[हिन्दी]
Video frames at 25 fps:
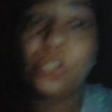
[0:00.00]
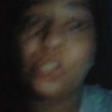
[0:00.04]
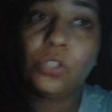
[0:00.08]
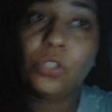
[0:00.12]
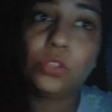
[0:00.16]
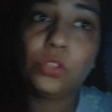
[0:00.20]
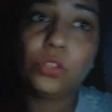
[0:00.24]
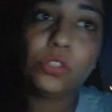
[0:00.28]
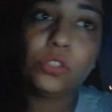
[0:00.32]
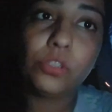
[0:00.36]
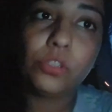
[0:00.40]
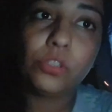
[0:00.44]

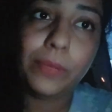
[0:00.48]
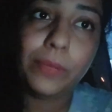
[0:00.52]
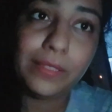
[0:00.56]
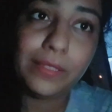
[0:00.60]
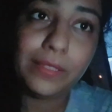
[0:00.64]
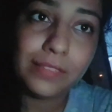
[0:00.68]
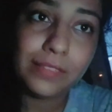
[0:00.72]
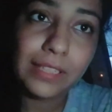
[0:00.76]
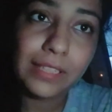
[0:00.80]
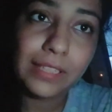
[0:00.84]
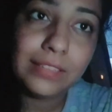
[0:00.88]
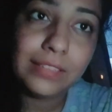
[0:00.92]
तो बस
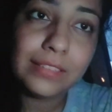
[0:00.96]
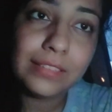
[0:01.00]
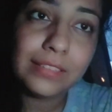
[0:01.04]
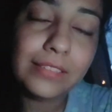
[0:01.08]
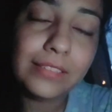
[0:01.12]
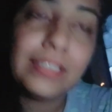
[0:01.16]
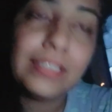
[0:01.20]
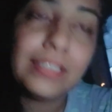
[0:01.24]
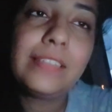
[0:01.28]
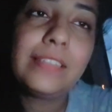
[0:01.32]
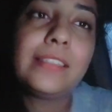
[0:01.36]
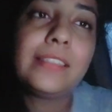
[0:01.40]
गई इसी
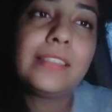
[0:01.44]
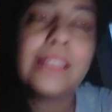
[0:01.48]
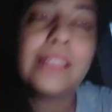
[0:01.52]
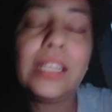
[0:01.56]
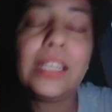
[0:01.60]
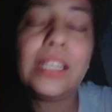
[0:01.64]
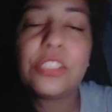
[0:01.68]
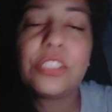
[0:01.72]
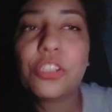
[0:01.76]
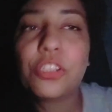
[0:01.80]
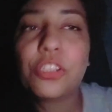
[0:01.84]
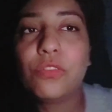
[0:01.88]
के साथ
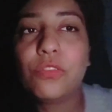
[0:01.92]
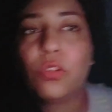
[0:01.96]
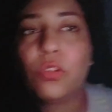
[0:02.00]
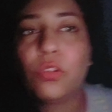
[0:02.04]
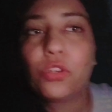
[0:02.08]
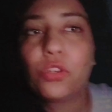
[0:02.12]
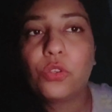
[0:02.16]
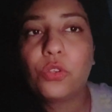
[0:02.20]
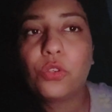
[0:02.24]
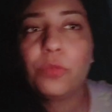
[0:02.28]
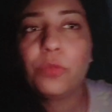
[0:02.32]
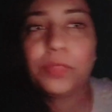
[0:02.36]
आज के ब्लॉग
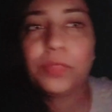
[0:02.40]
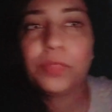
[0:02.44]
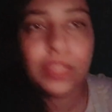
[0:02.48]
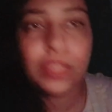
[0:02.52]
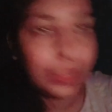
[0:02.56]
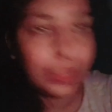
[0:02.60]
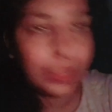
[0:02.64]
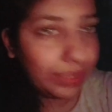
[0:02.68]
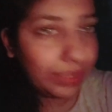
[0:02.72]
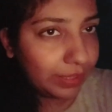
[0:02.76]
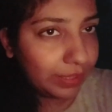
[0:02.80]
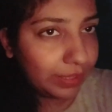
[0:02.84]
को हम
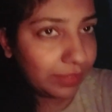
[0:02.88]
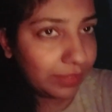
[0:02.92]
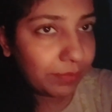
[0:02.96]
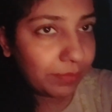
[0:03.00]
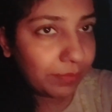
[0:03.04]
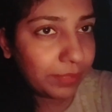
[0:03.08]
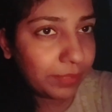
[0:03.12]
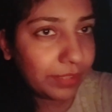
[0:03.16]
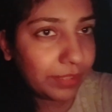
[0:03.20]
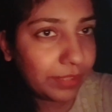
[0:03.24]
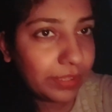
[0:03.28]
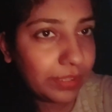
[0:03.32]
यहीं ख़त्म
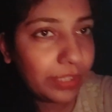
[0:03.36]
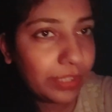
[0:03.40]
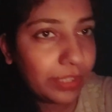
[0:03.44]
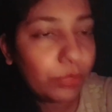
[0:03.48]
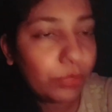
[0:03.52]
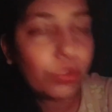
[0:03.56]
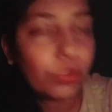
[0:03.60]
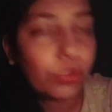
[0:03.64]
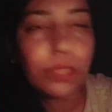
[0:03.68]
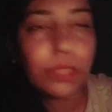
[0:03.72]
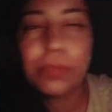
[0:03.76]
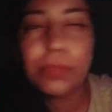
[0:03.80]
करते हैं
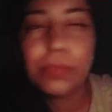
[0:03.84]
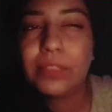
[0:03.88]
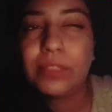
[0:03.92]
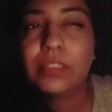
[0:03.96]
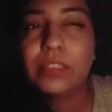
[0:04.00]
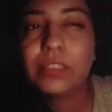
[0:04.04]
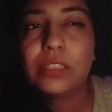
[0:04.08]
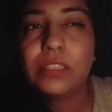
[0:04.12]
क्योंकि मेरे से